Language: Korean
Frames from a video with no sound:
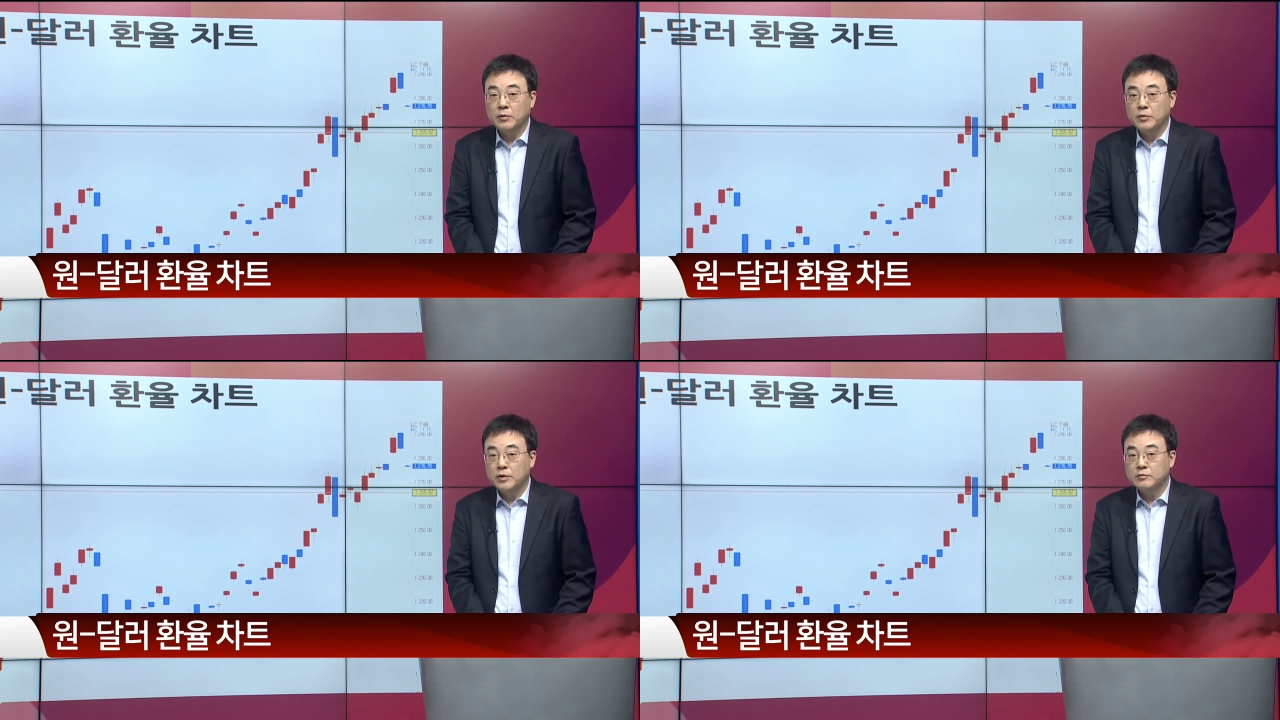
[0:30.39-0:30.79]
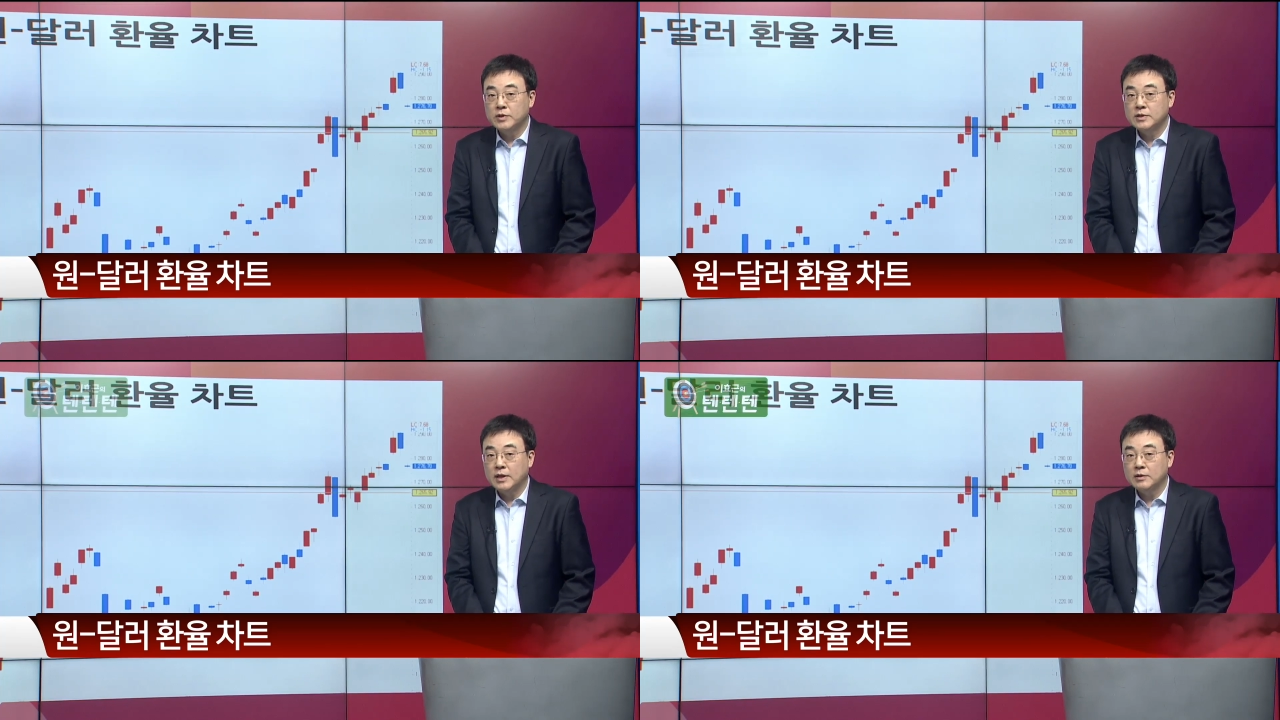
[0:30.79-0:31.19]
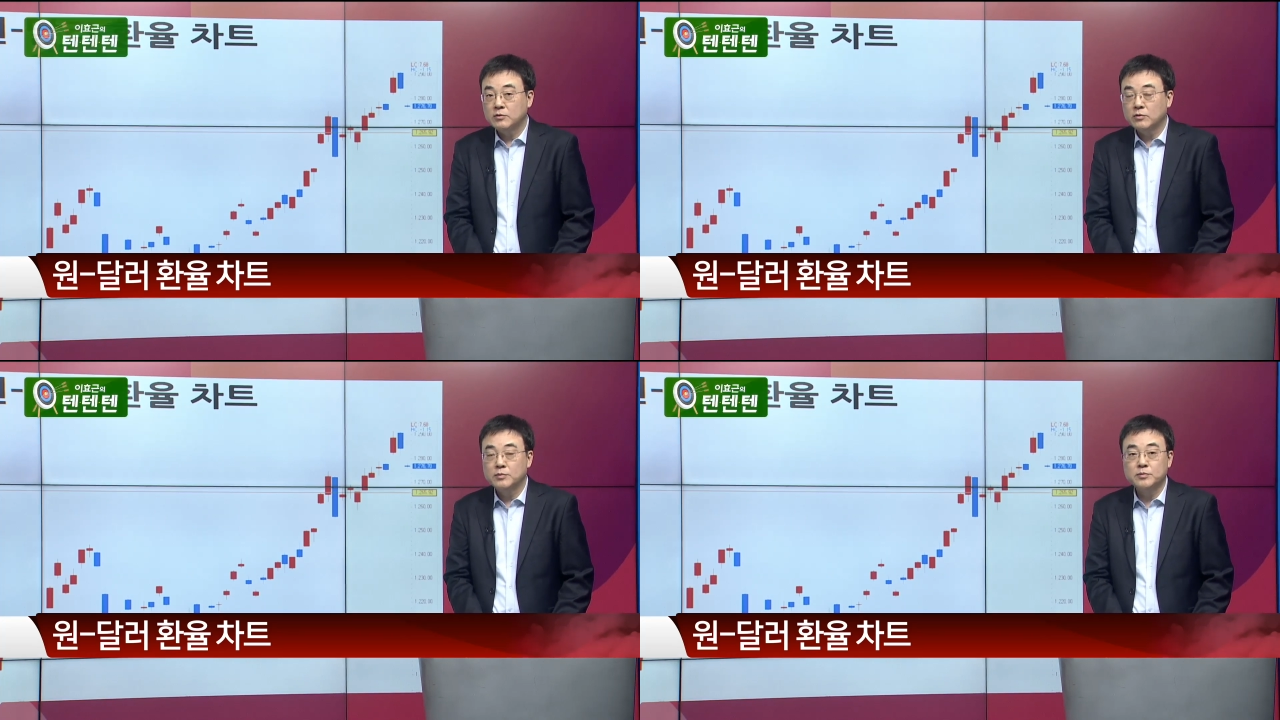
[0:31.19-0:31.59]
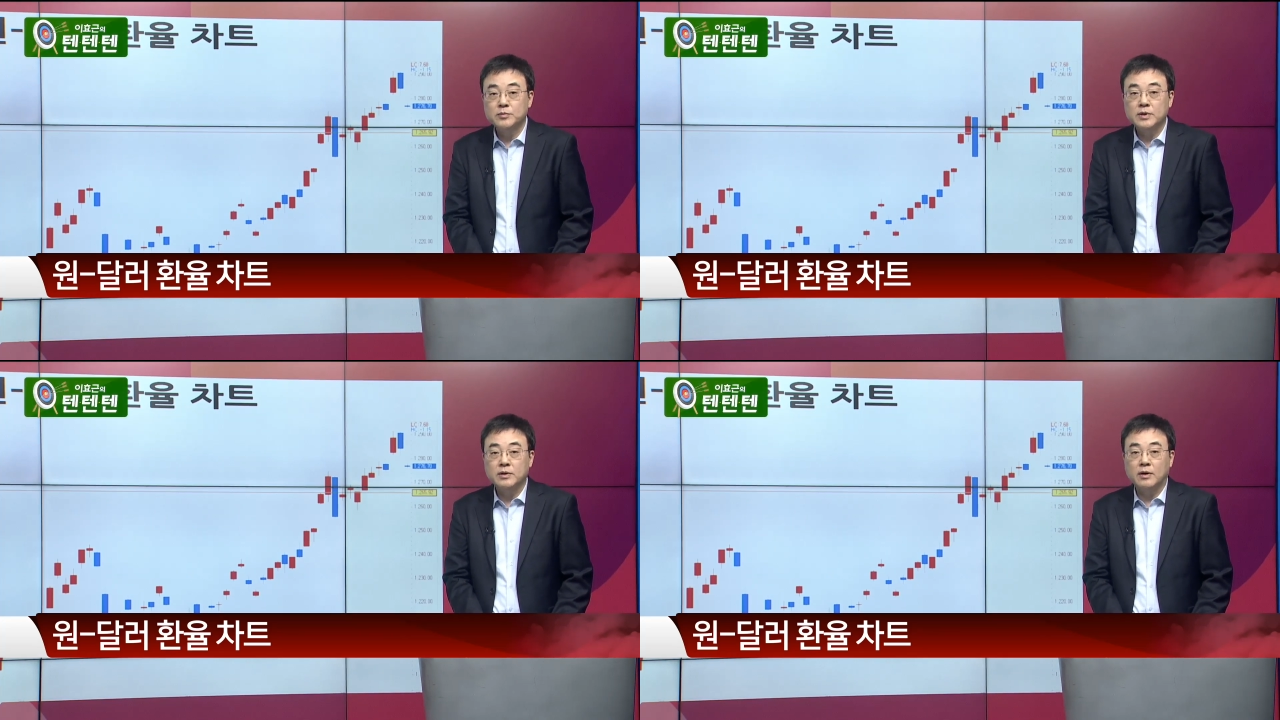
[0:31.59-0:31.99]
오늘 우리 시장이 조금
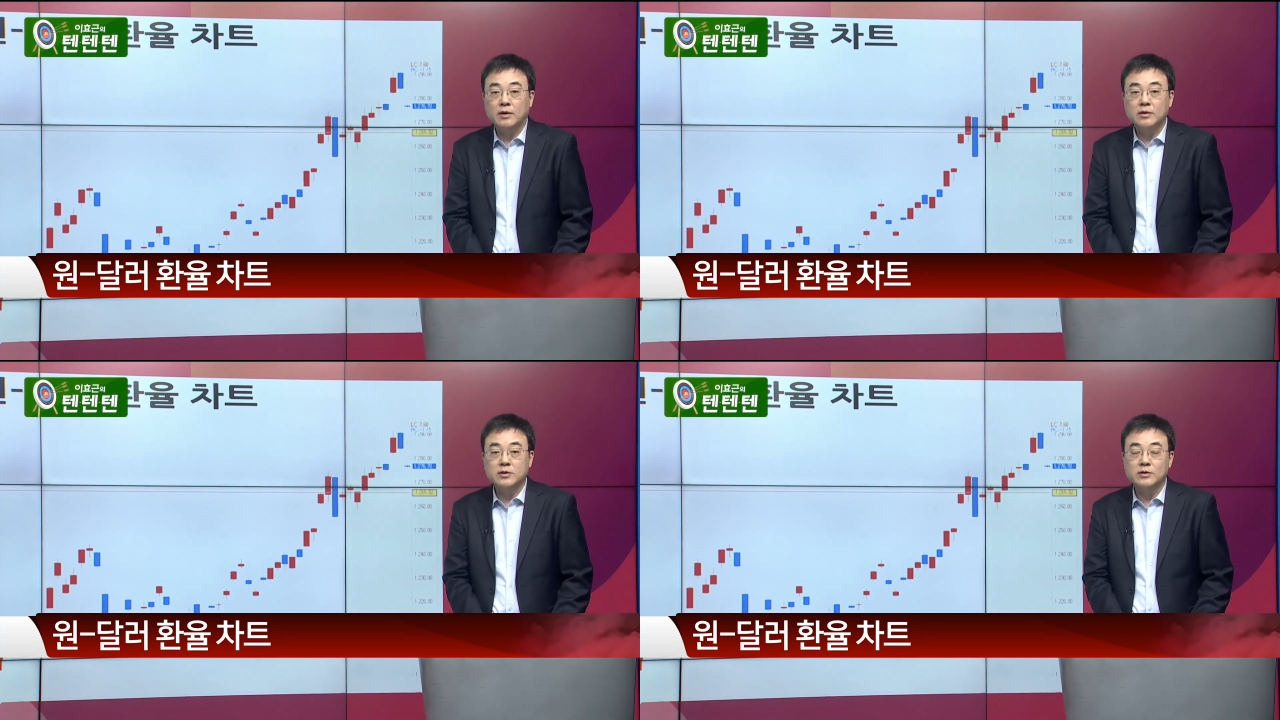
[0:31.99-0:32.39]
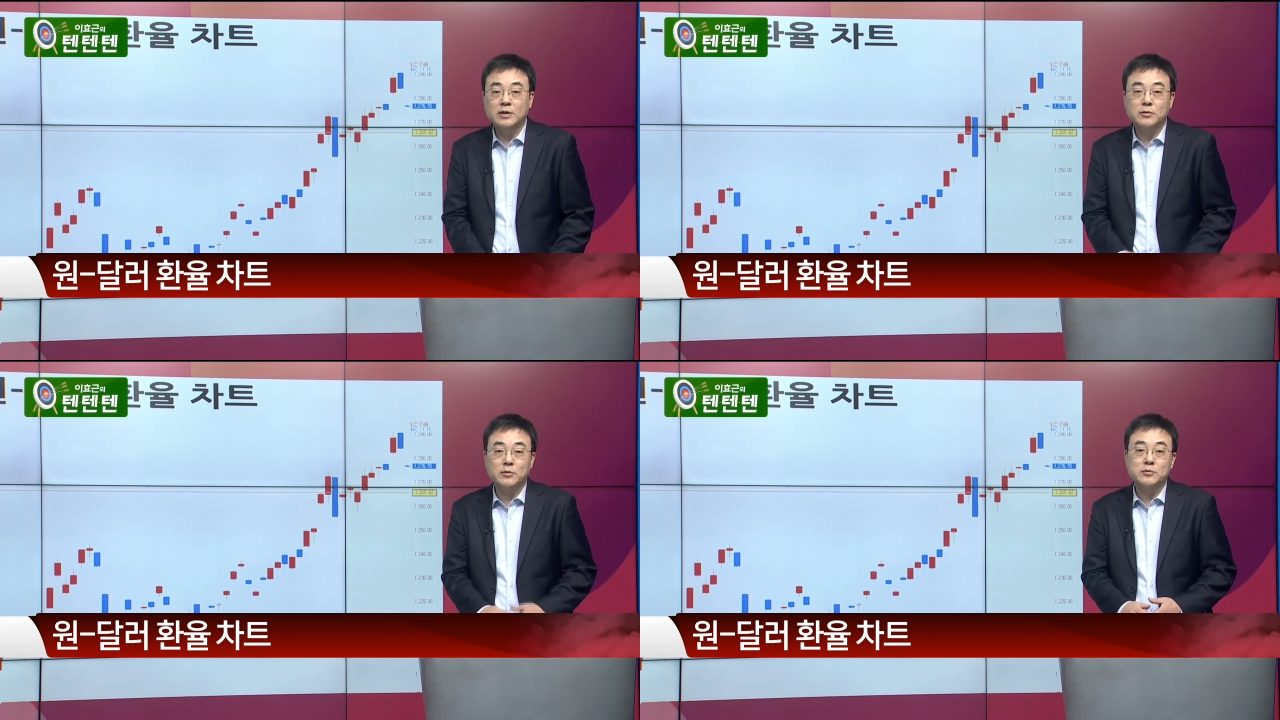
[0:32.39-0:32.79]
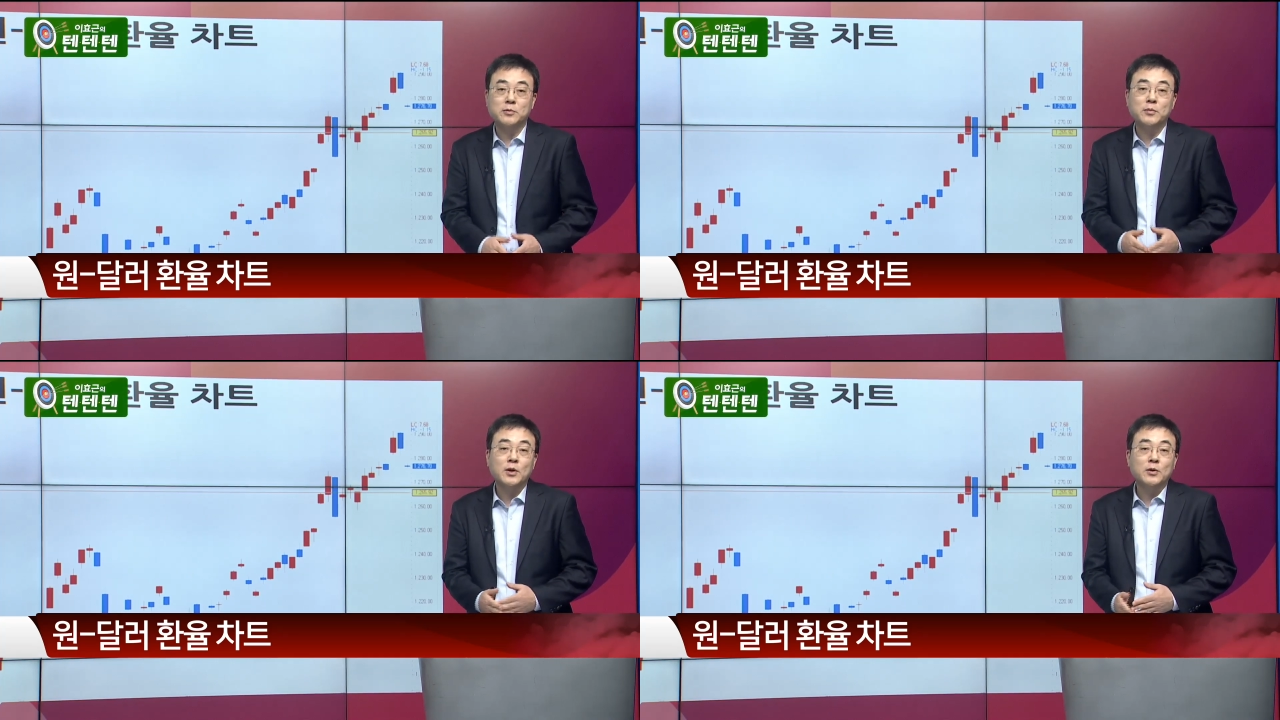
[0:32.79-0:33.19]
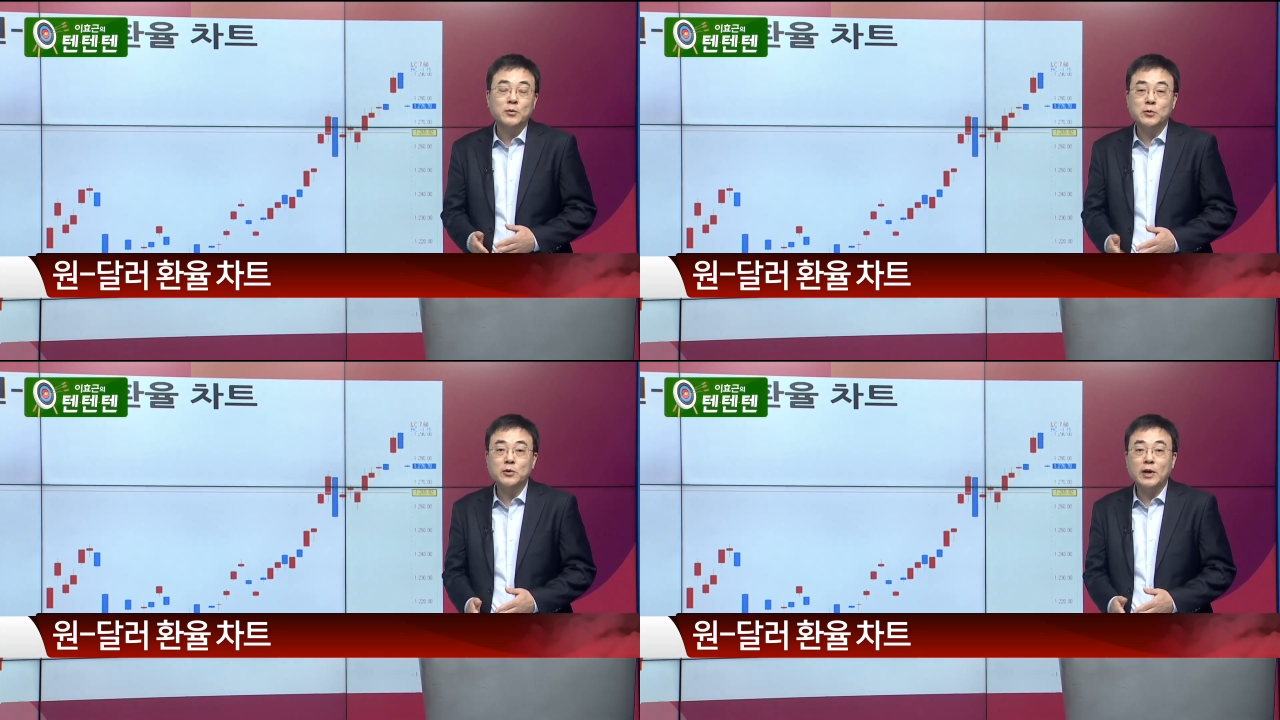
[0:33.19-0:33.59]
어, 전체적으로 좀
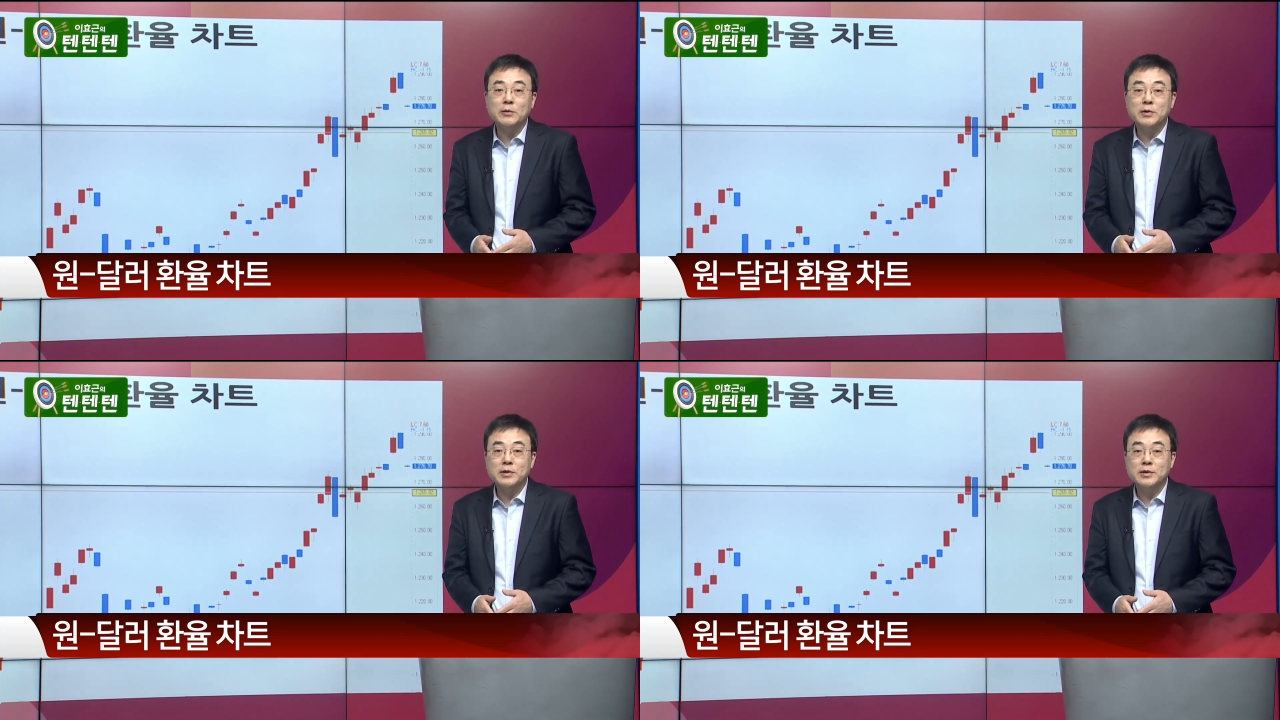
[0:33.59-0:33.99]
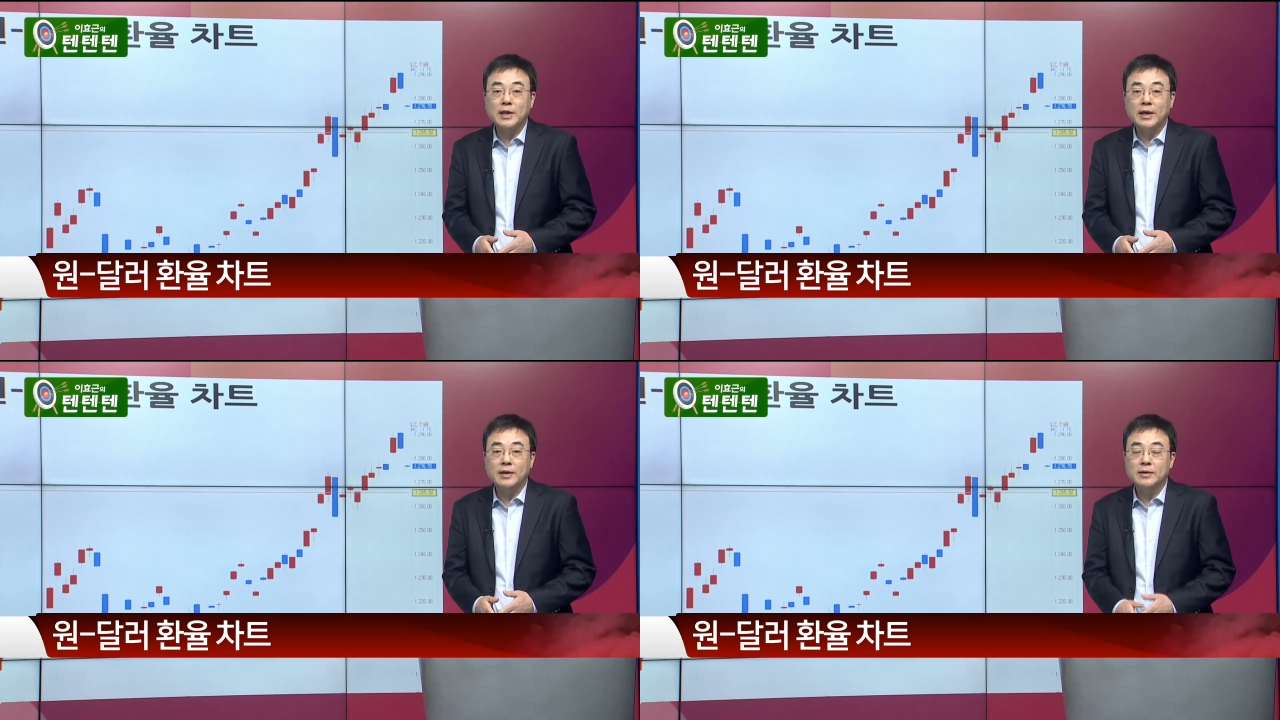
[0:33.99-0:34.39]
고전하고 있는데